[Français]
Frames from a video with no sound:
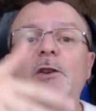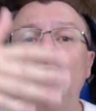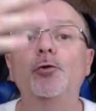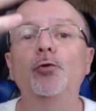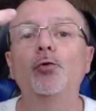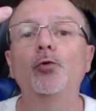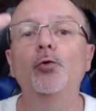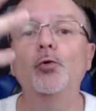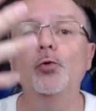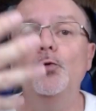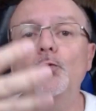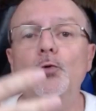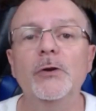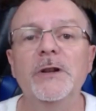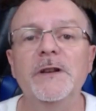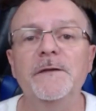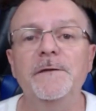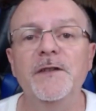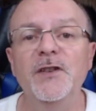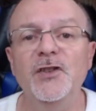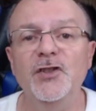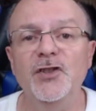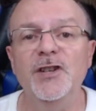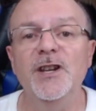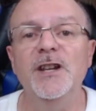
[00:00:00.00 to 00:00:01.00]
a tous les
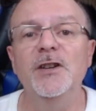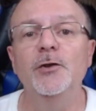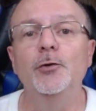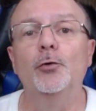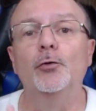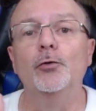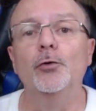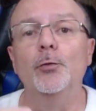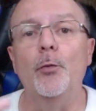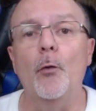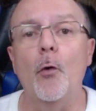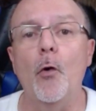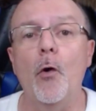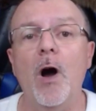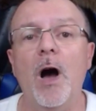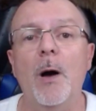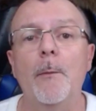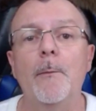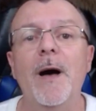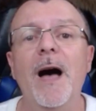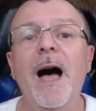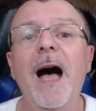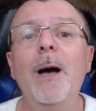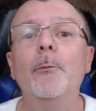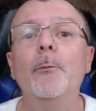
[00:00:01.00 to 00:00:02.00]
fichiers dont le
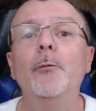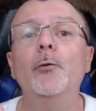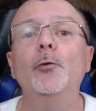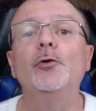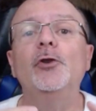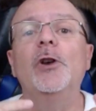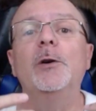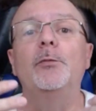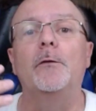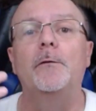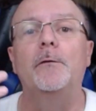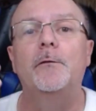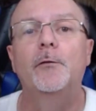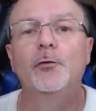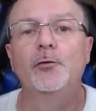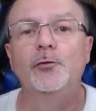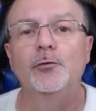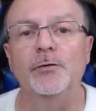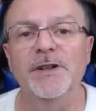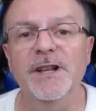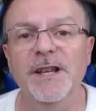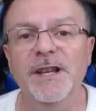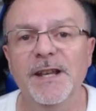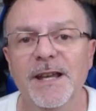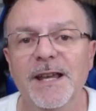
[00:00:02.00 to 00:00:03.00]
programme a besoin pour
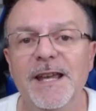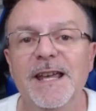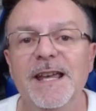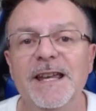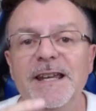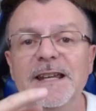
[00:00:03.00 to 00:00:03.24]
fonctionner.